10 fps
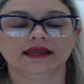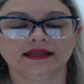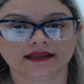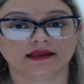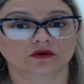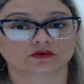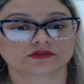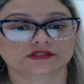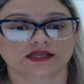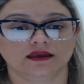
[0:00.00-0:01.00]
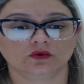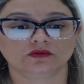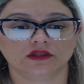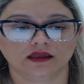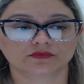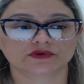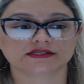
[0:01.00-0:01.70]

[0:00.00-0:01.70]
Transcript: E te o tempo